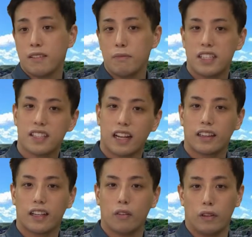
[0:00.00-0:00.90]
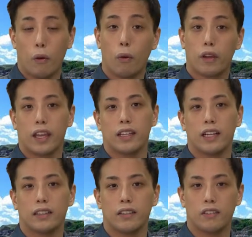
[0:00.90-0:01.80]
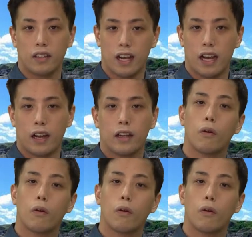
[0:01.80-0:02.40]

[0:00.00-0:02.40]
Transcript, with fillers: 身見つかってるので OK なんですが